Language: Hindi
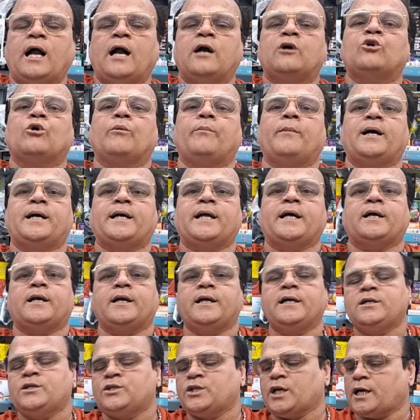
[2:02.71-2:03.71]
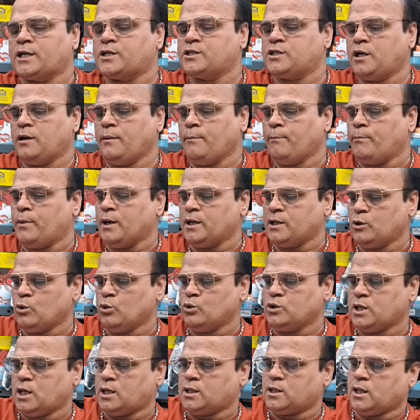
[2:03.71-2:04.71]
ऑटोमेटिकली चार्जिंग बंद
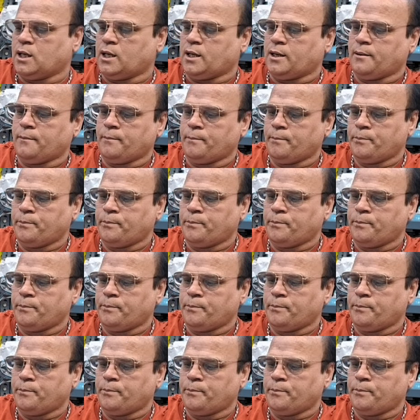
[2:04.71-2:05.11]
हो जाता है